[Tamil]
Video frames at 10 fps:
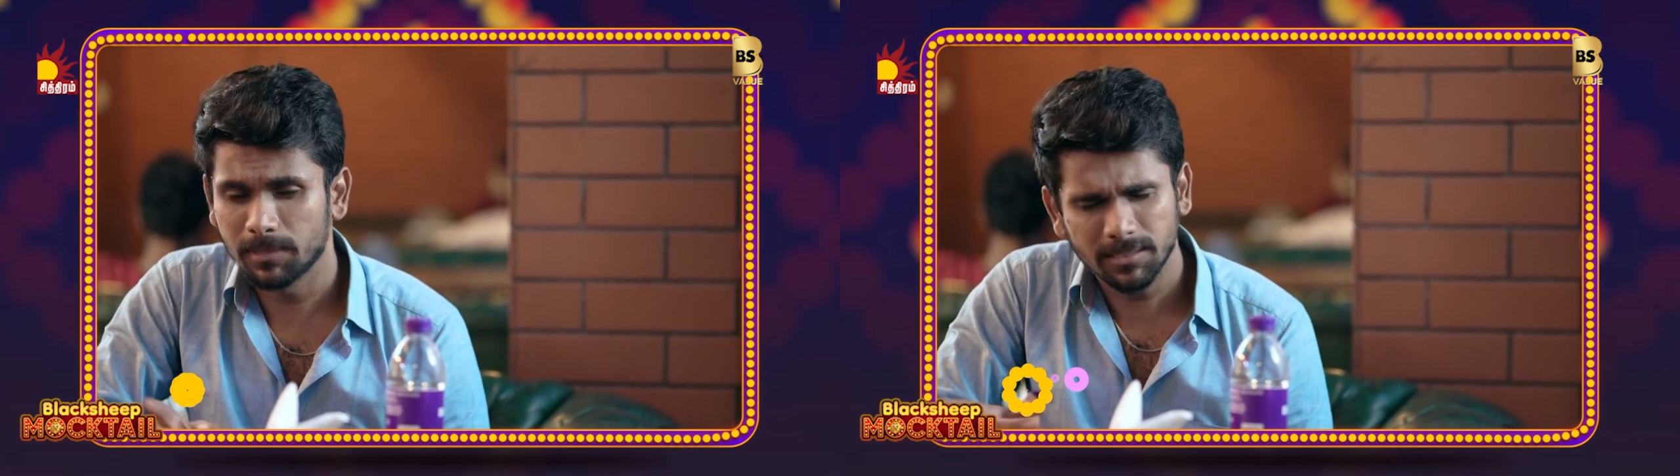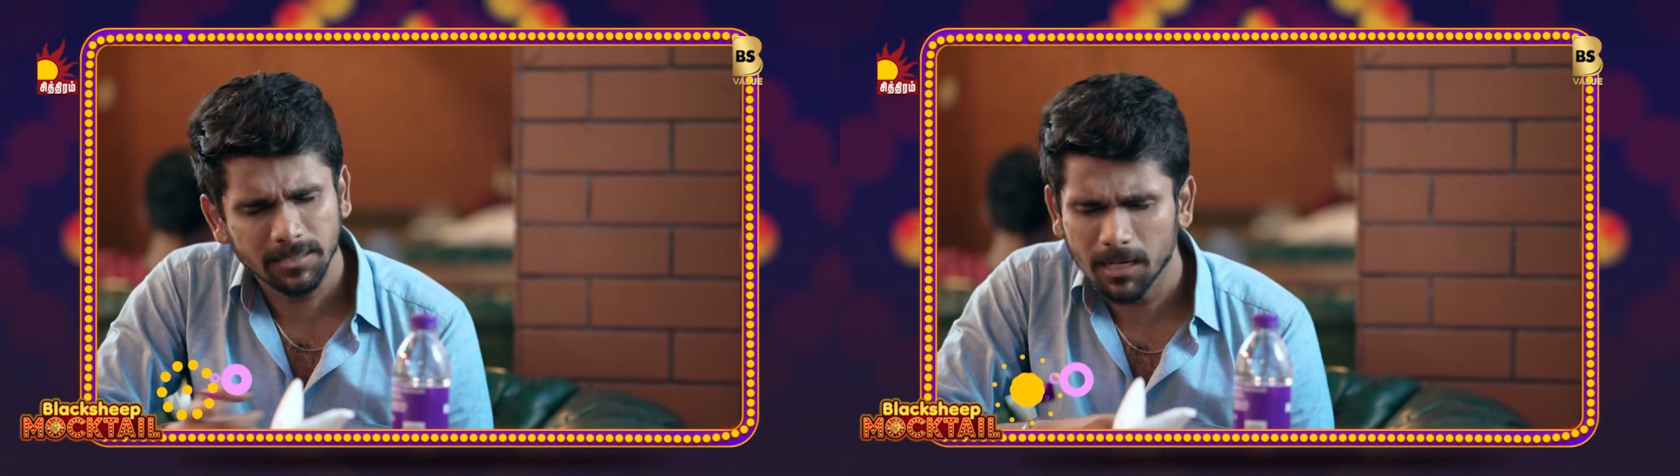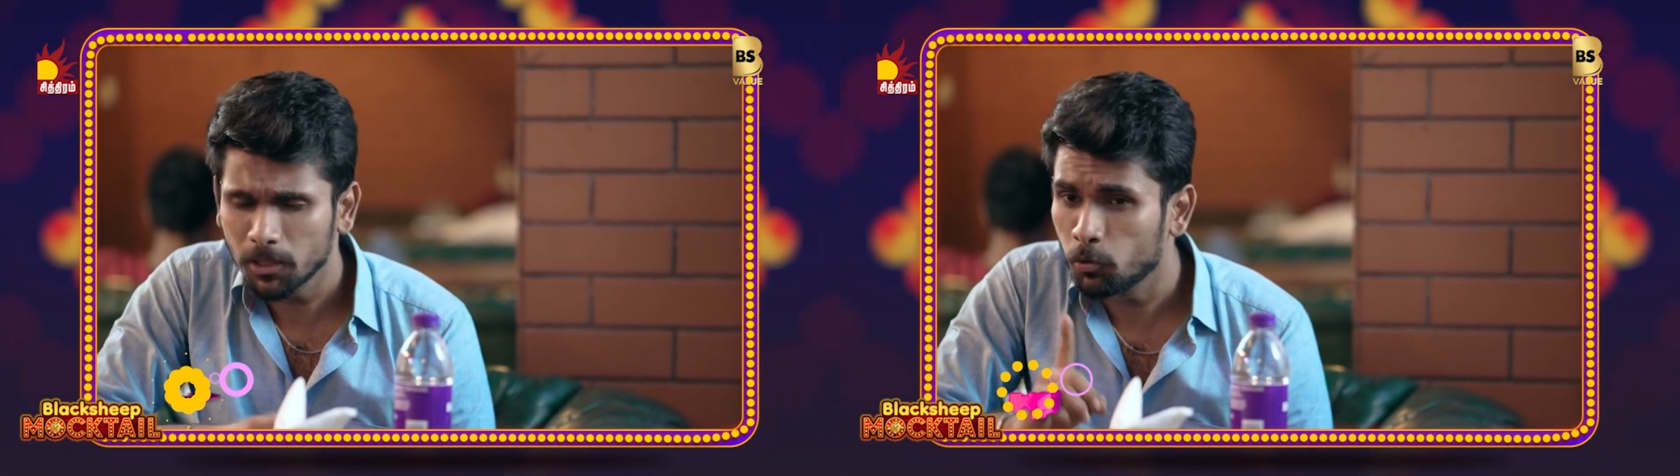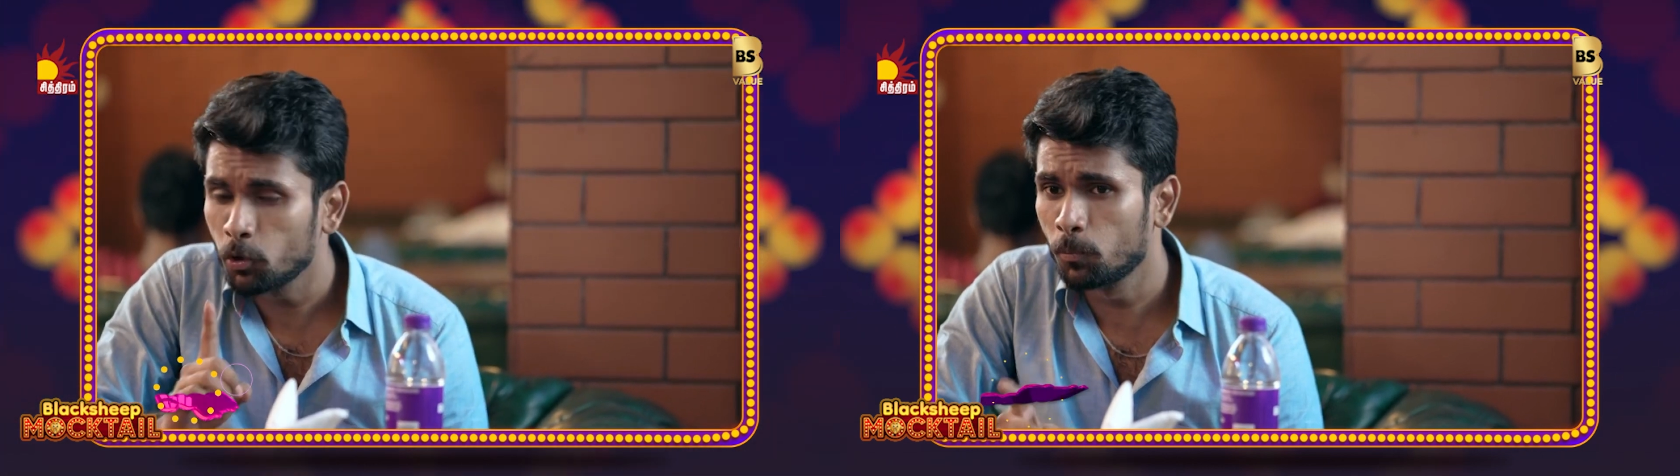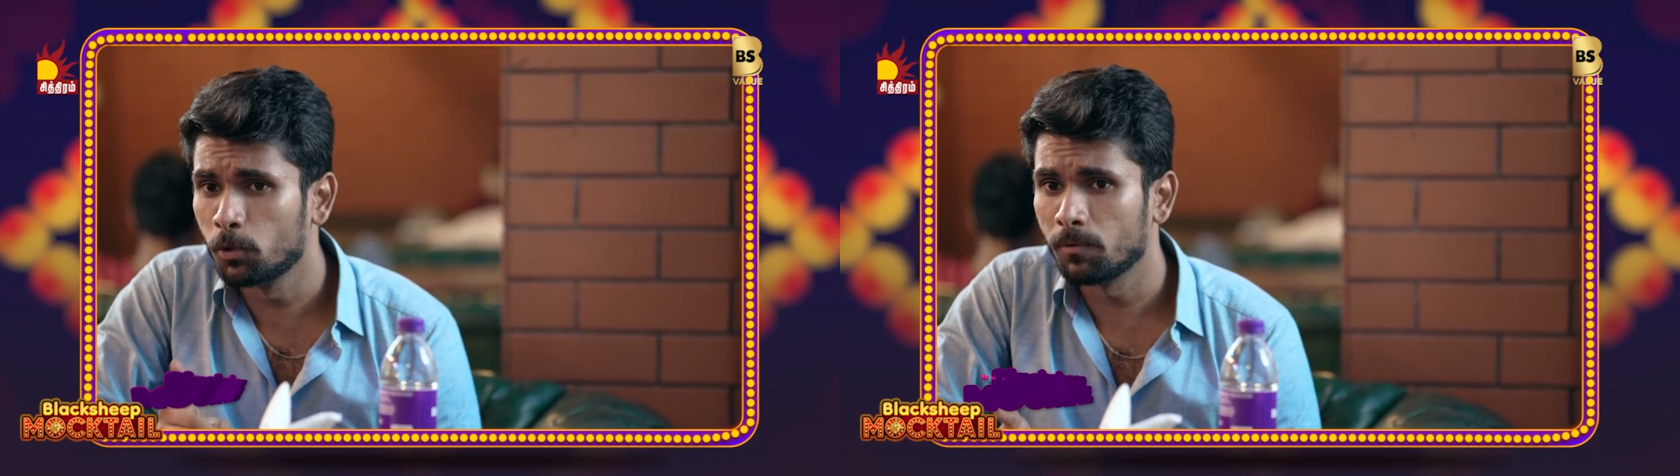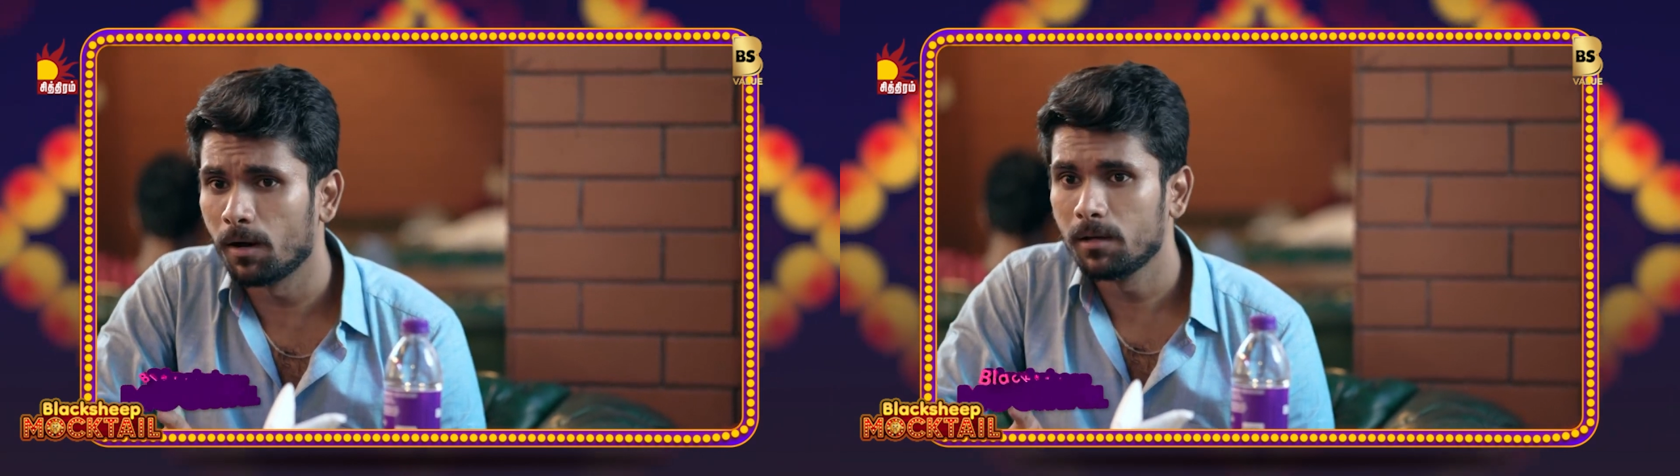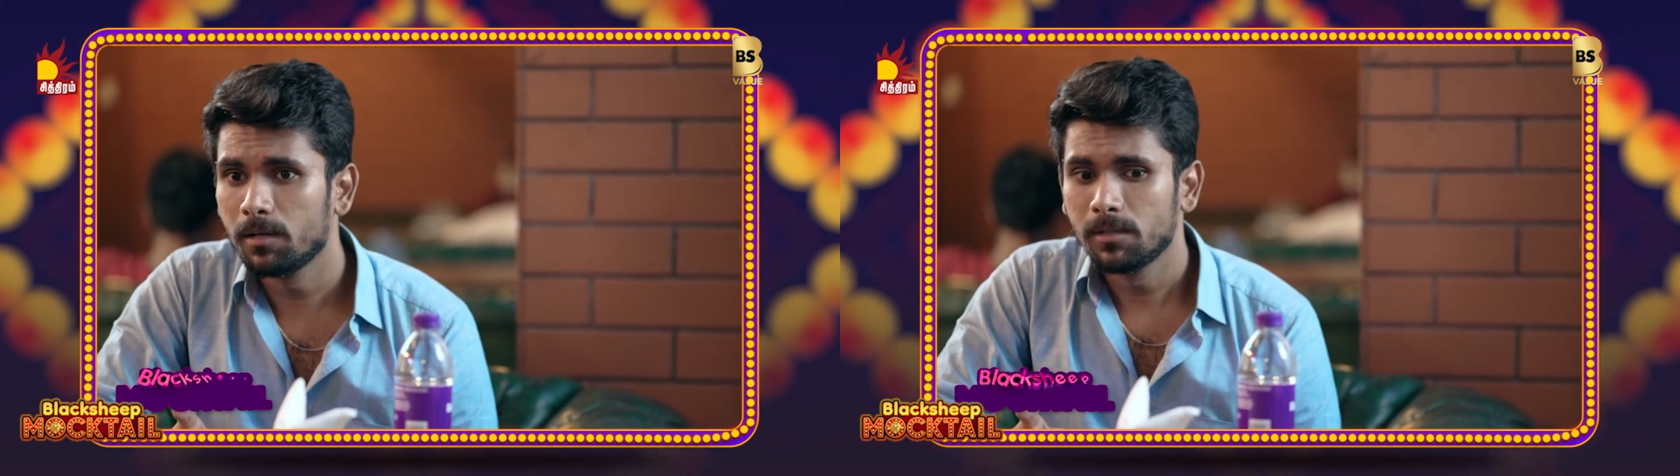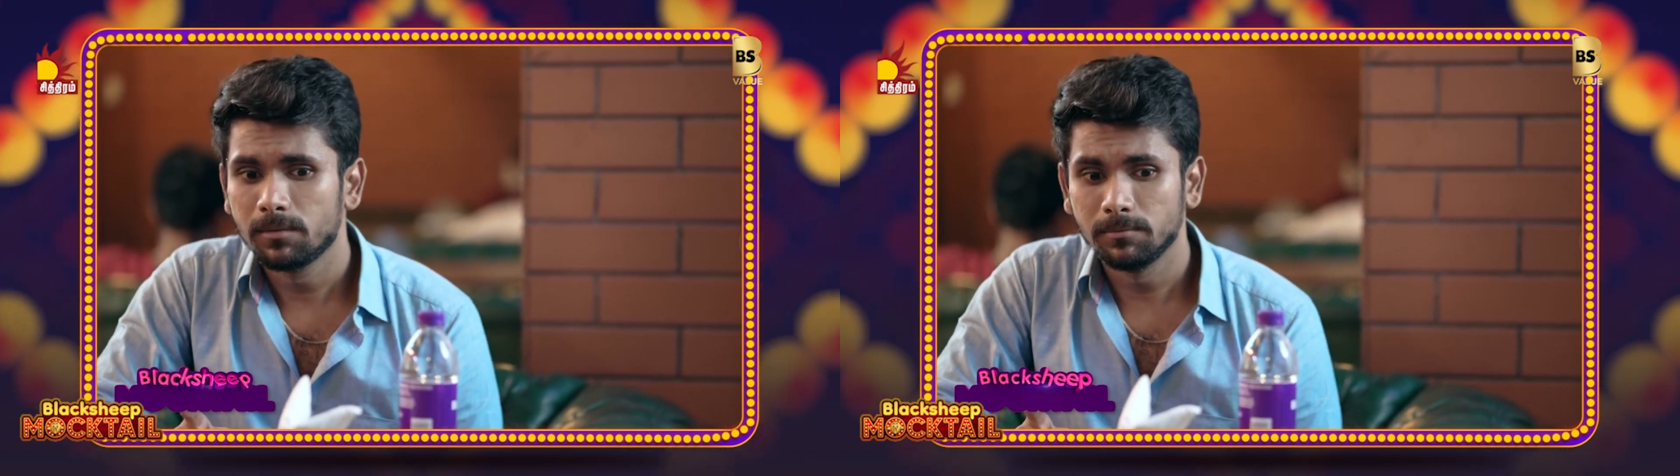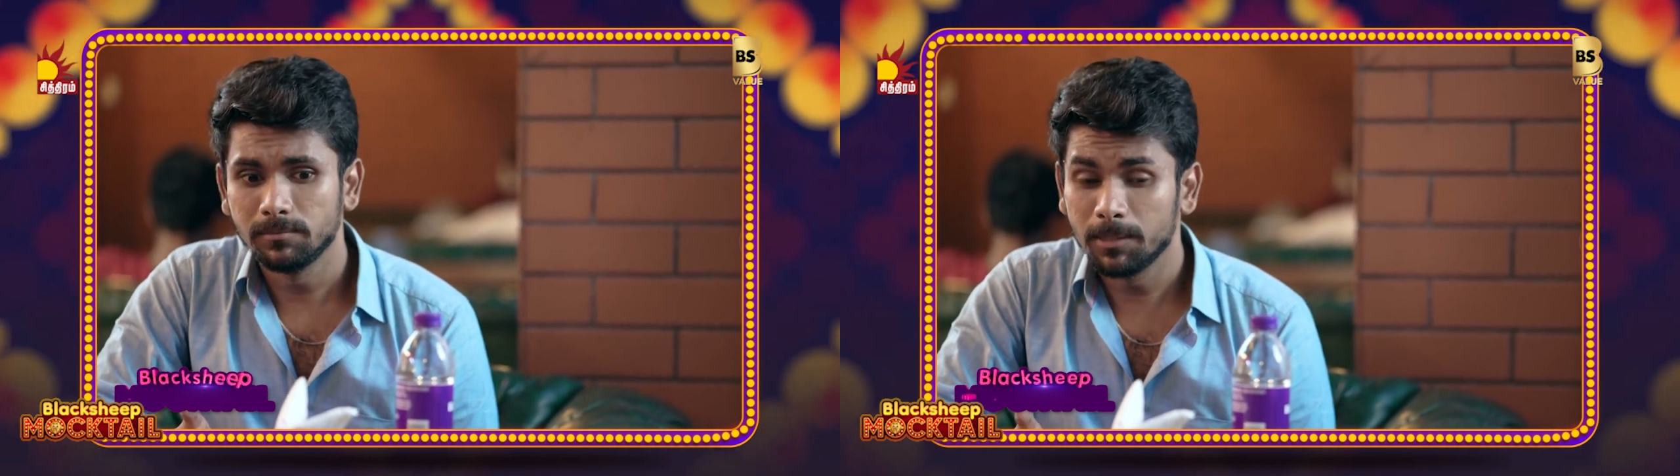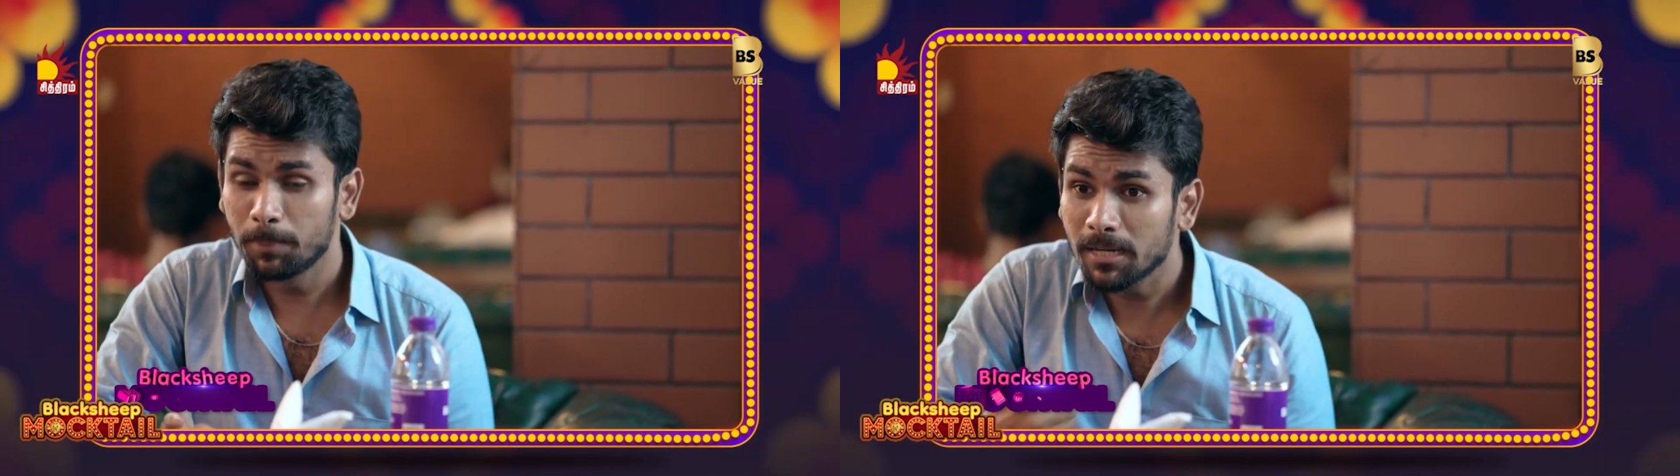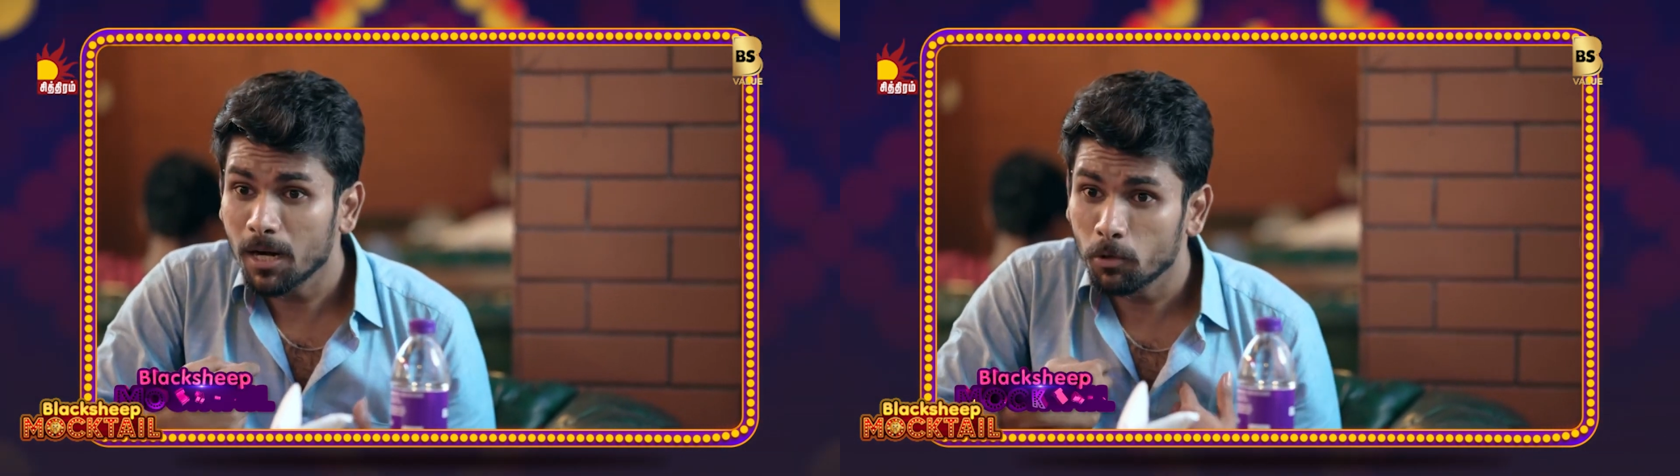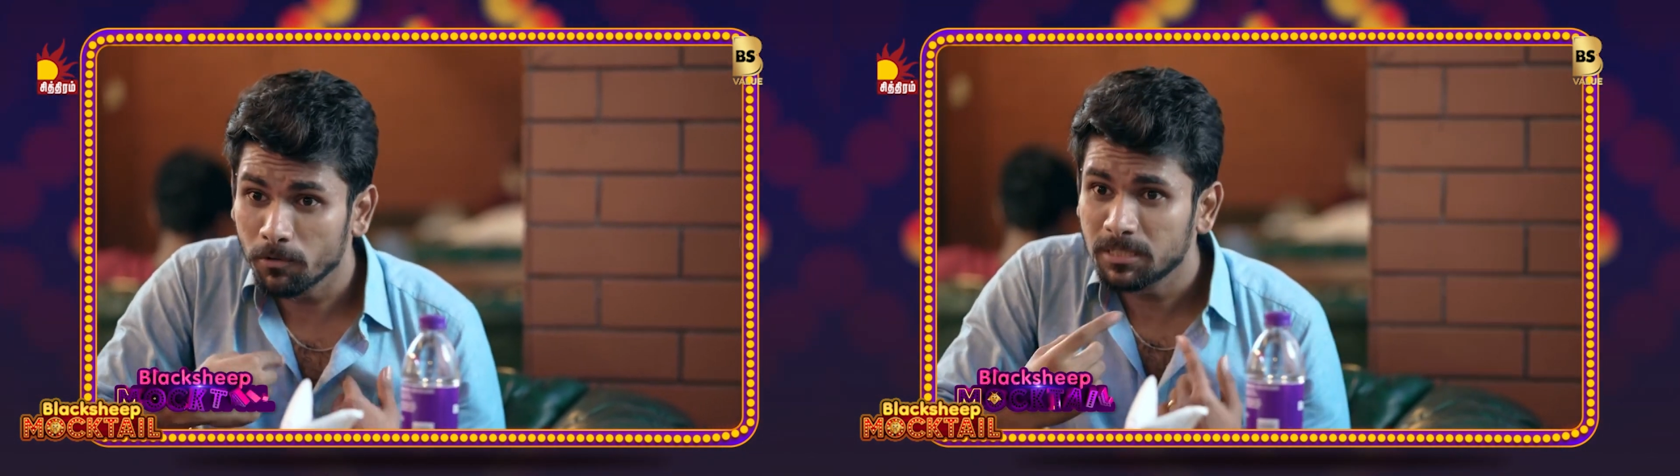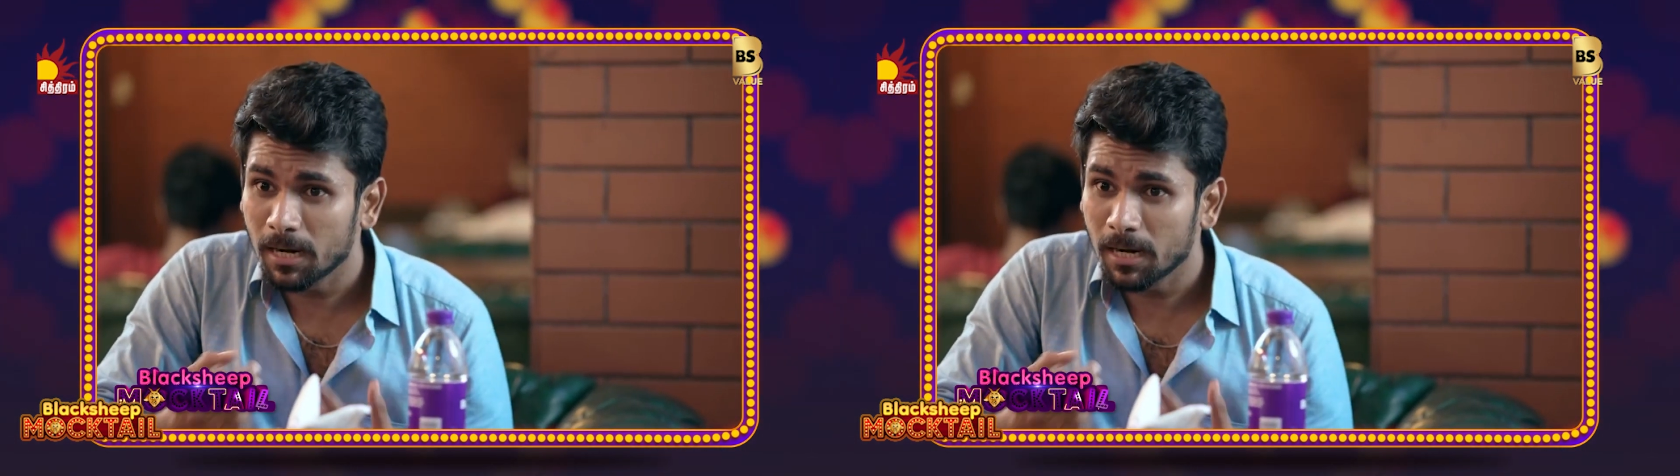தயவு செஞ்சு எல்லாத்தையும் தூக்கி போட்டு வா இப்போ என்னால் உன்னை வச்சு